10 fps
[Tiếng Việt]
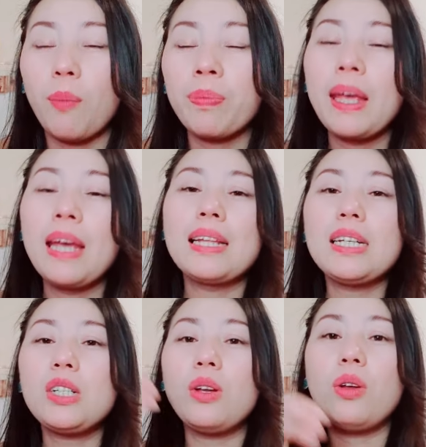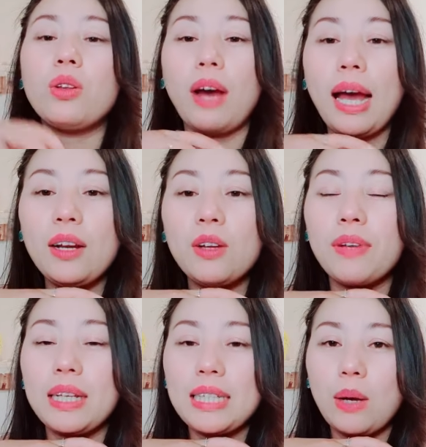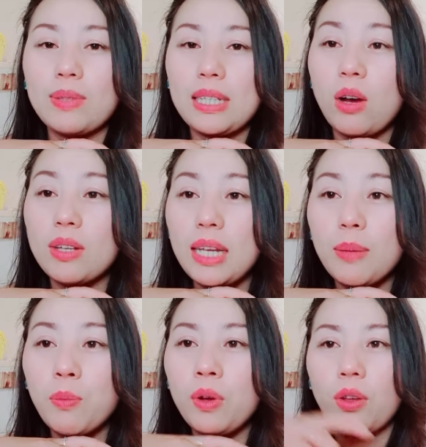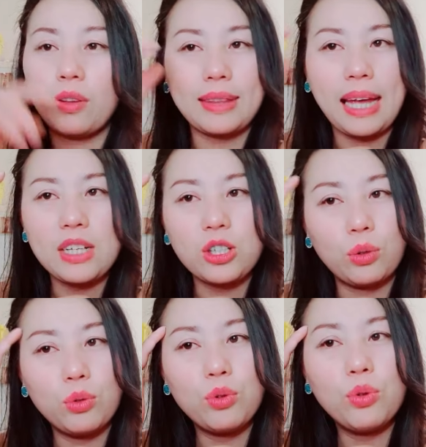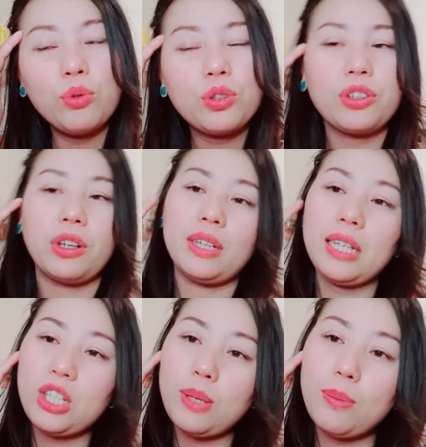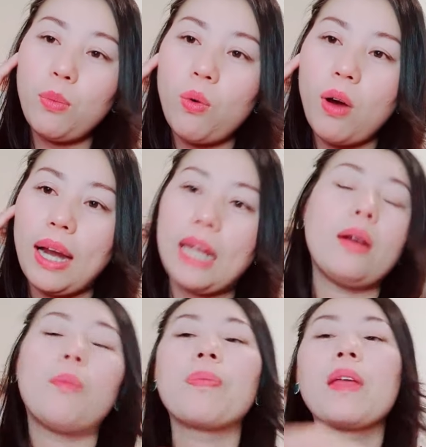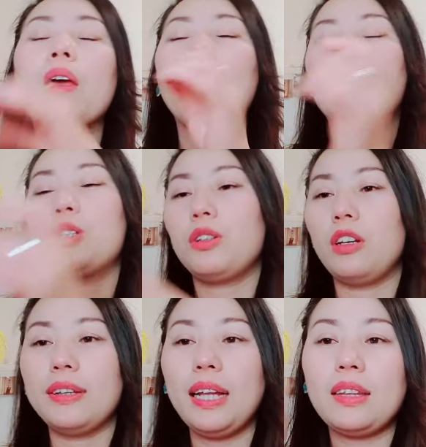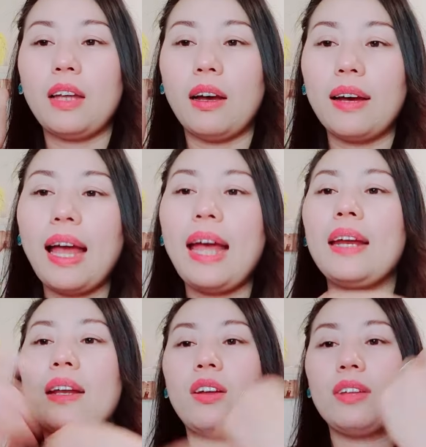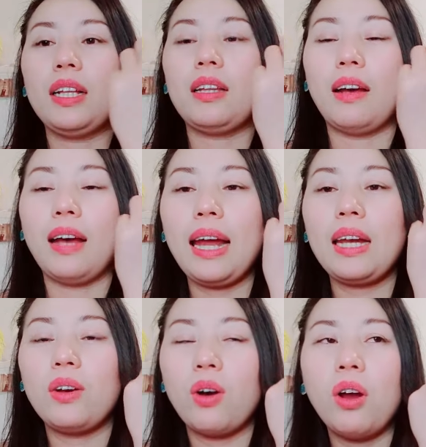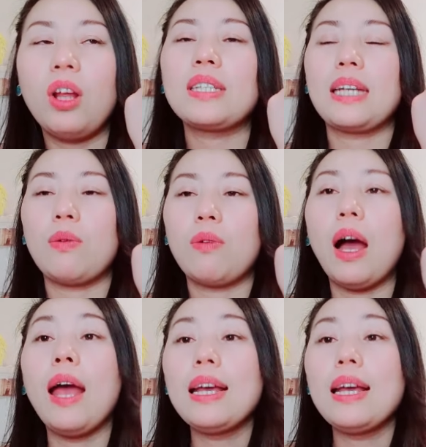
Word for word: nhở thế chỉ nhớ nhớ tao cá này vì chả cụ chỉ họ chỉ để mua cho ta sẽ đủ đủ trong tình tên trên mua này nhở nó trong tình tết tận cái này nhở tết tận cái đi nó là chị à